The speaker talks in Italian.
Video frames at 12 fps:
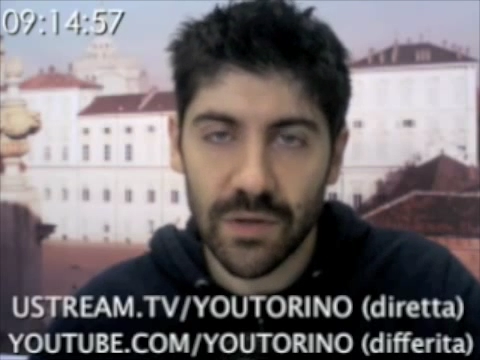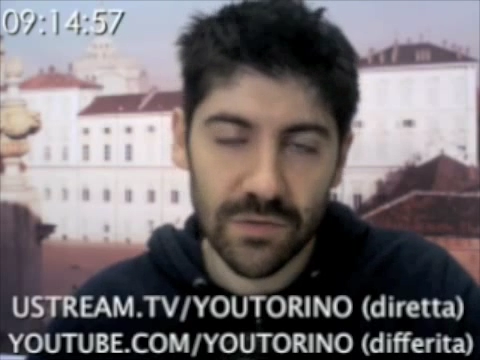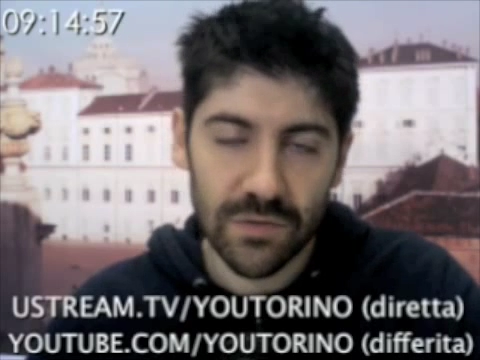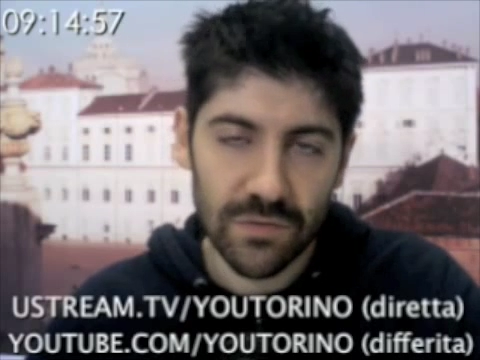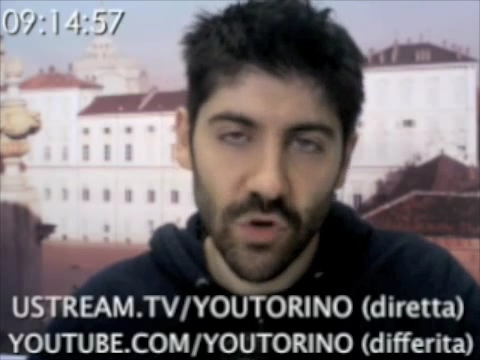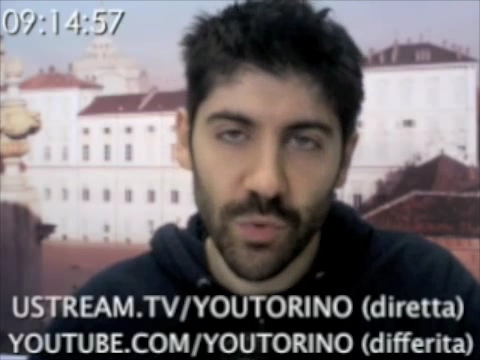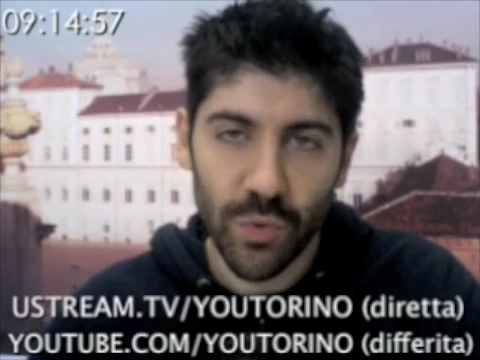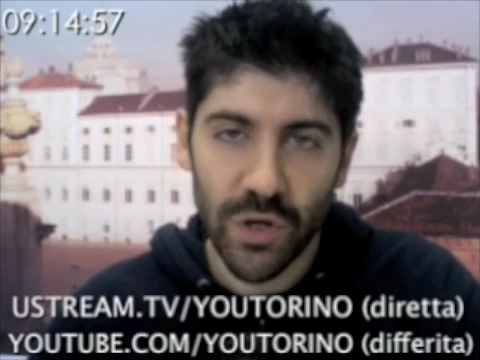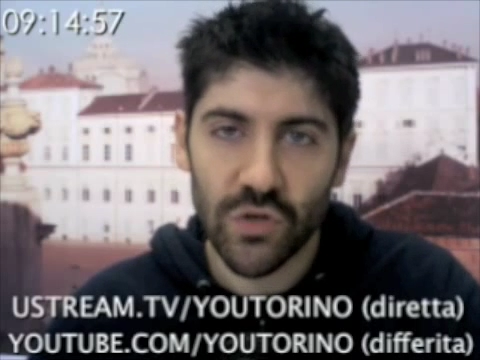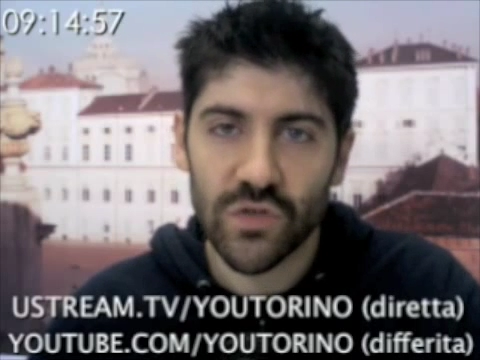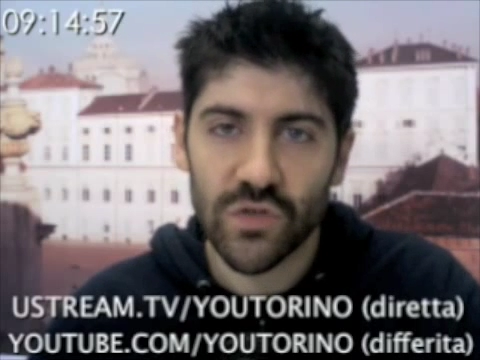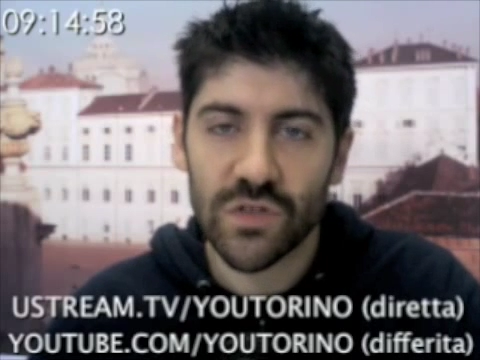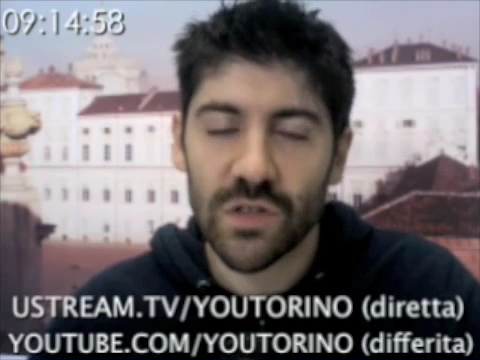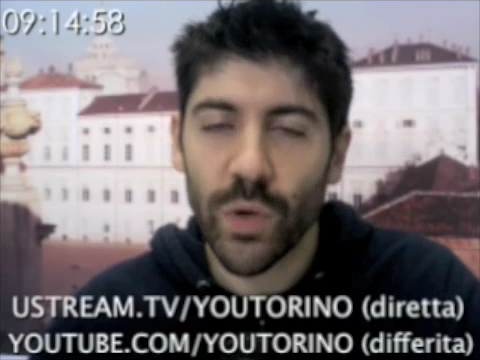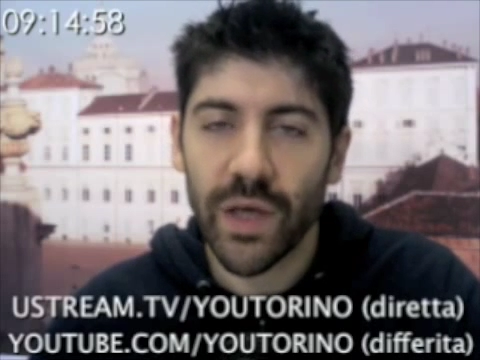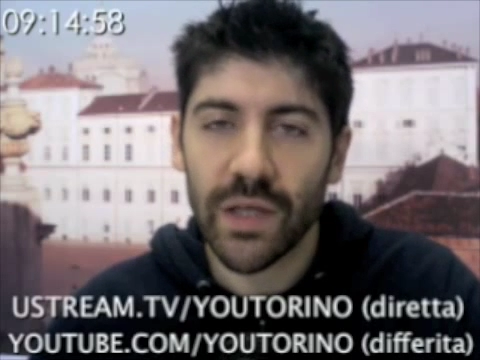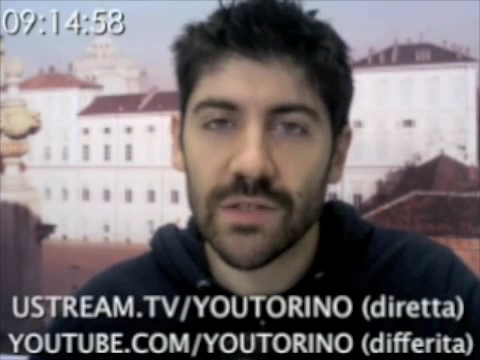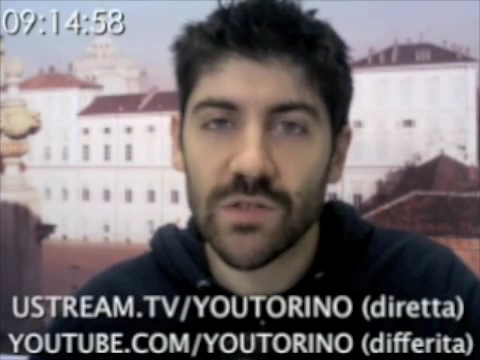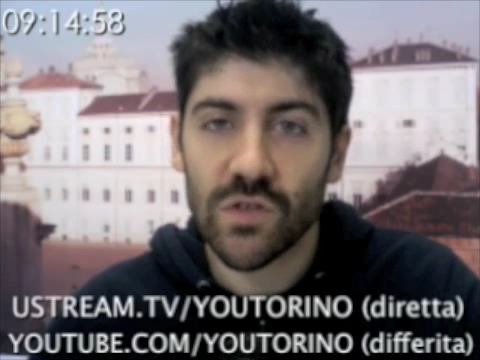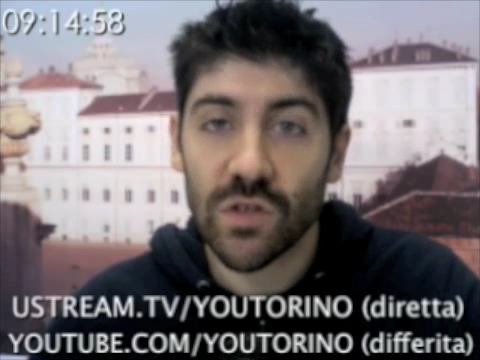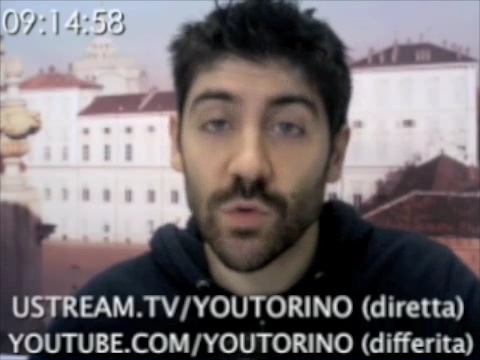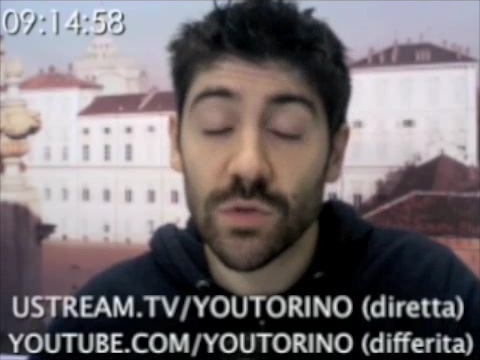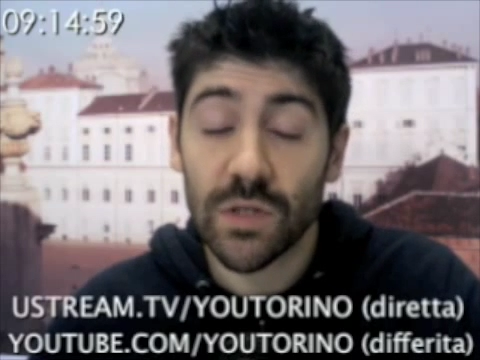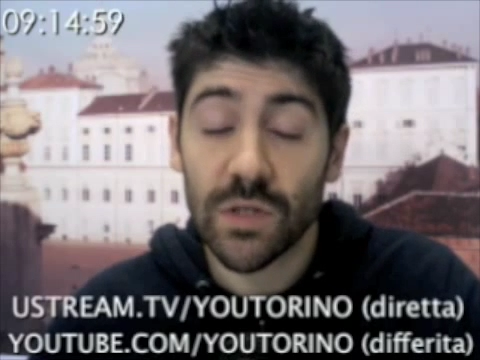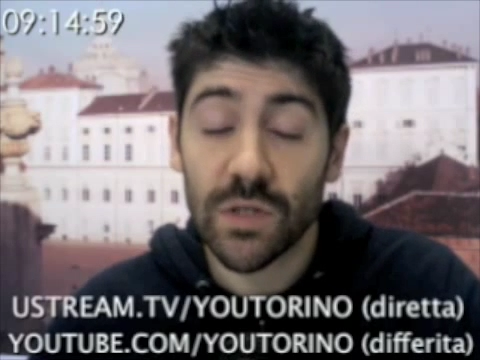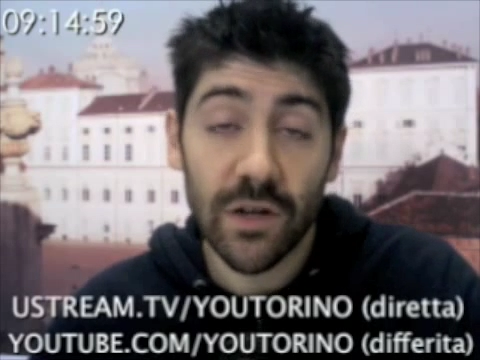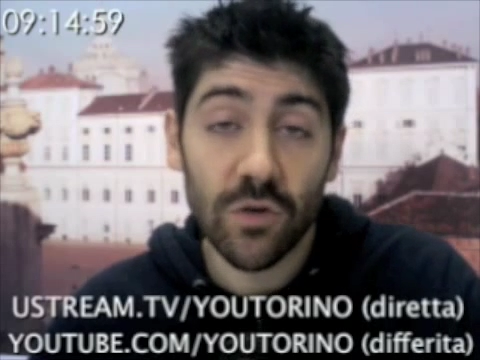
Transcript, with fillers: Mm, dopo le nostre due edizioni quotidiane.